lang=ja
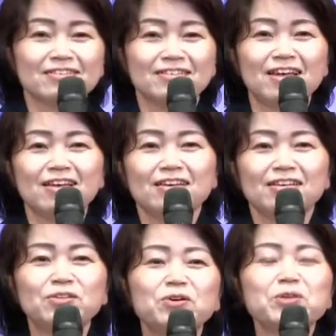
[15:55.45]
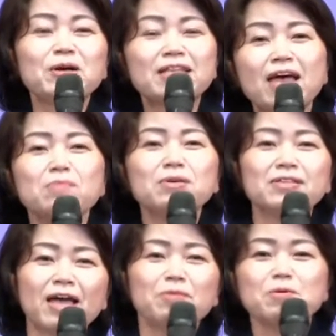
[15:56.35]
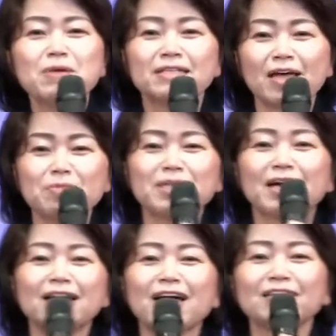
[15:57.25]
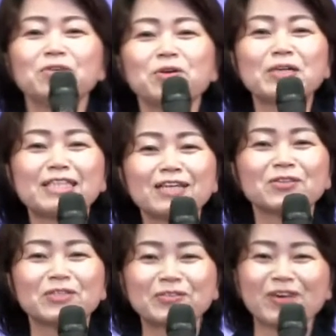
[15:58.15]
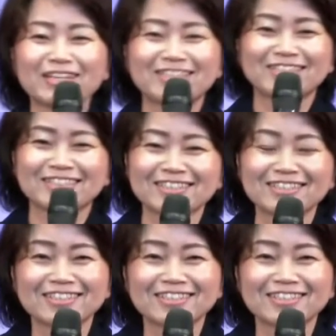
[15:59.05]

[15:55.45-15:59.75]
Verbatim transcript: ね、祈りは悩み悩み悩みながら祈りは成長します。